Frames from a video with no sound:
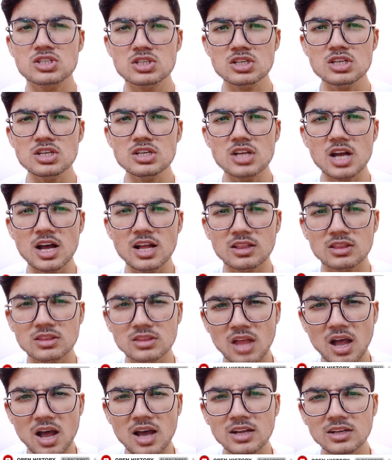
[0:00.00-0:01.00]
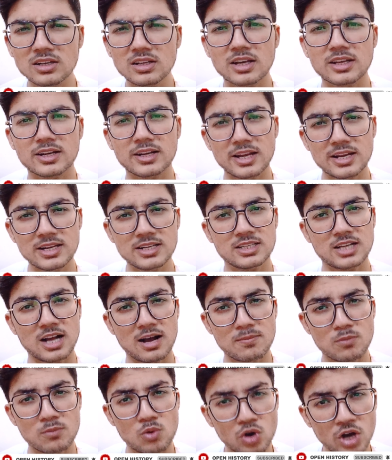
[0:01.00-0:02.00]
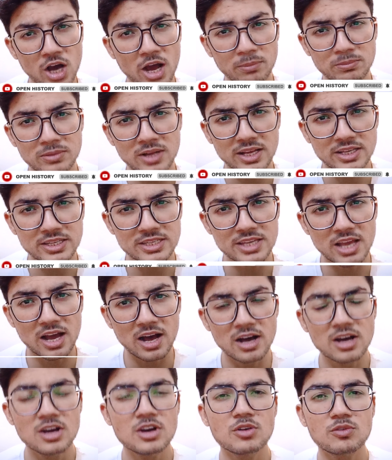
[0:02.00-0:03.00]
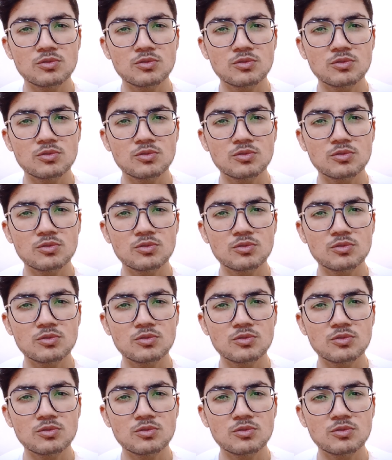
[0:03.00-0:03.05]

सीना तान कर इनका मुकाबला किया